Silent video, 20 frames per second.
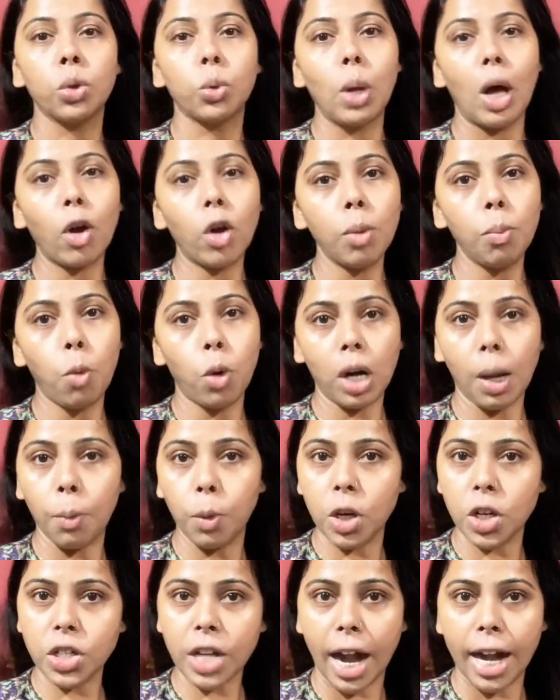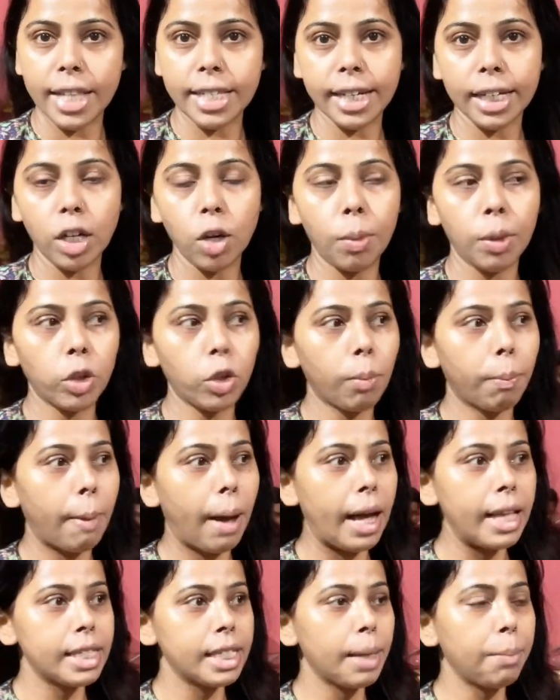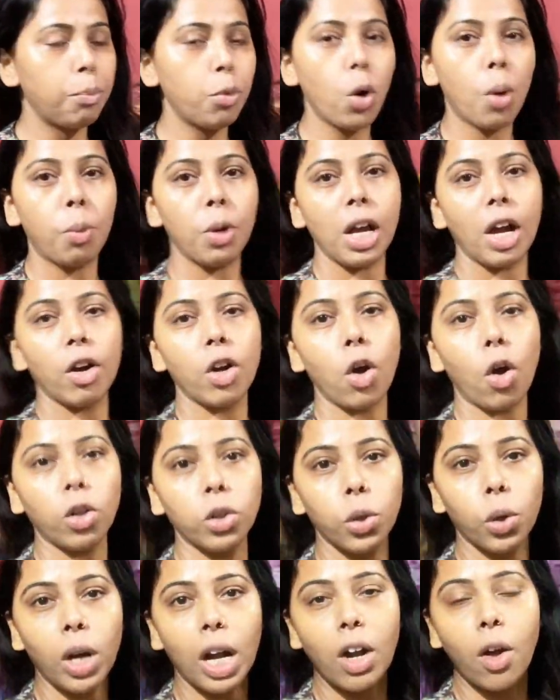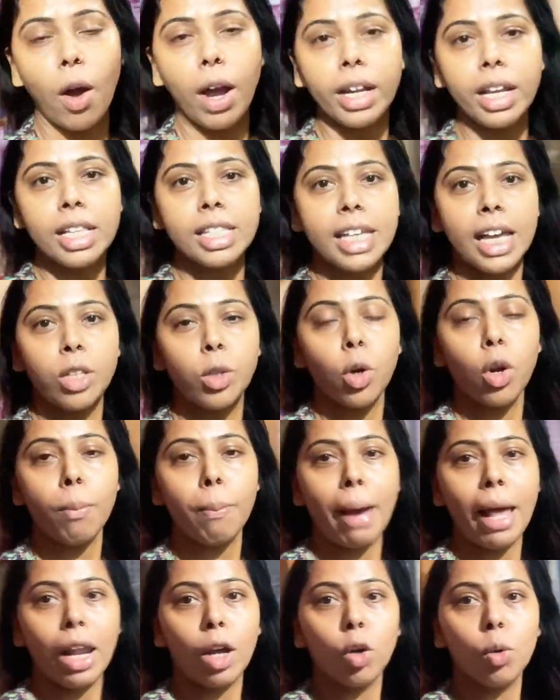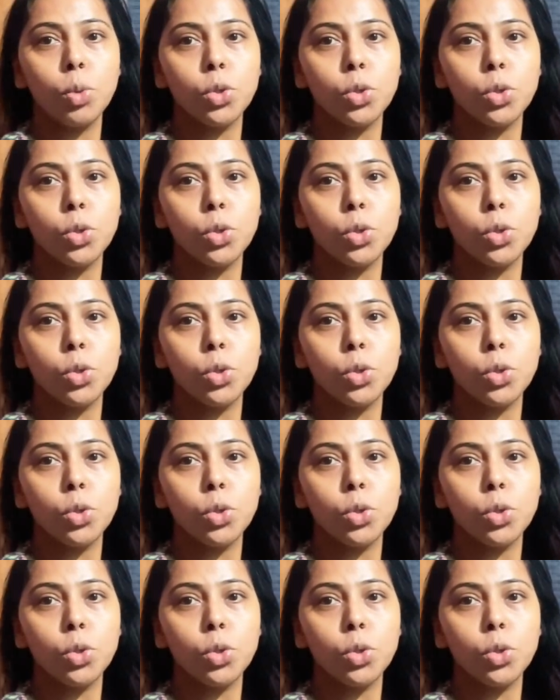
তো এখন মোটামুটি সাড়ে চারটা মতো বাজে পুরোপুরি এখন অন্ধকার হয়নি যেহেতু এখন বেলা খুব